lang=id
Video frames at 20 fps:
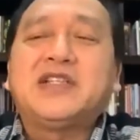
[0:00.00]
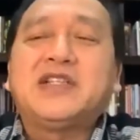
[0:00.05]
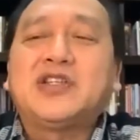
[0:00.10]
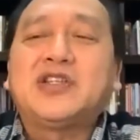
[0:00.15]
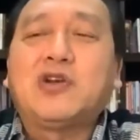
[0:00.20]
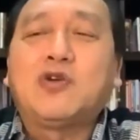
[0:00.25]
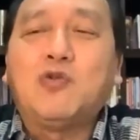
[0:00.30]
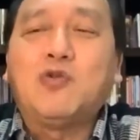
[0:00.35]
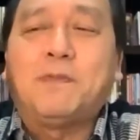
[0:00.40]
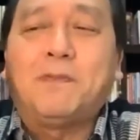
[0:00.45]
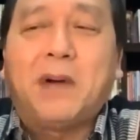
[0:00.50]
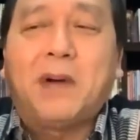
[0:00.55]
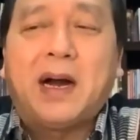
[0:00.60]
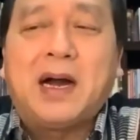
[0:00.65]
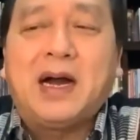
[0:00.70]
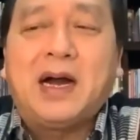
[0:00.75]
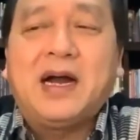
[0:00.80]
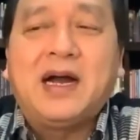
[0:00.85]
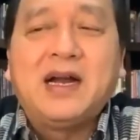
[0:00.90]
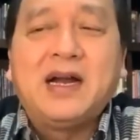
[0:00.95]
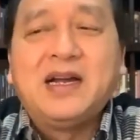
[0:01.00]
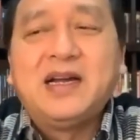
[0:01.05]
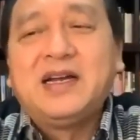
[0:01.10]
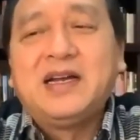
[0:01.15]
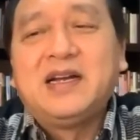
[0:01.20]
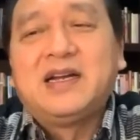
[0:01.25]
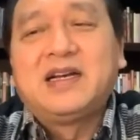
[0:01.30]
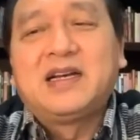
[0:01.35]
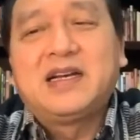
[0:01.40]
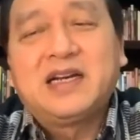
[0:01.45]
serupa
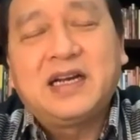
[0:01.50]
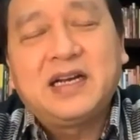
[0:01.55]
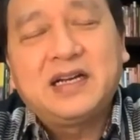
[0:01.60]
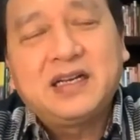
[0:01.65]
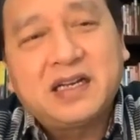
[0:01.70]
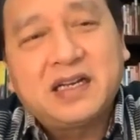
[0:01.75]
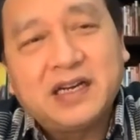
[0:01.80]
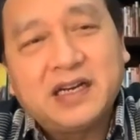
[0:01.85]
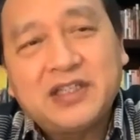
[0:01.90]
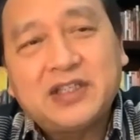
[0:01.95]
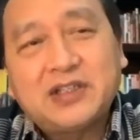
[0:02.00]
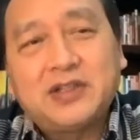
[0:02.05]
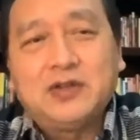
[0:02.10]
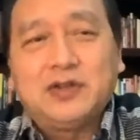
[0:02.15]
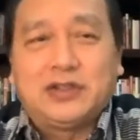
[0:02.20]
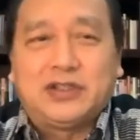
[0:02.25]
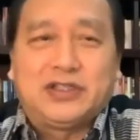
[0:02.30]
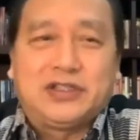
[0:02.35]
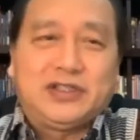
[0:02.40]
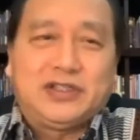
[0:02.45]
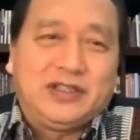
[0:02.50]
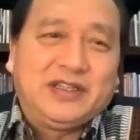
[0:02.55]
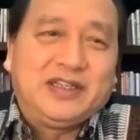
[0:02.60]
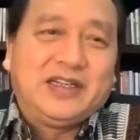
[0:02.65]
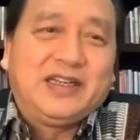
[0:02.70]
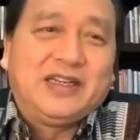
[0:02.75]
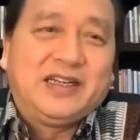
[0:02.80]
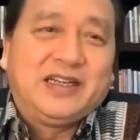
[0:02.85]
dengan Kristus,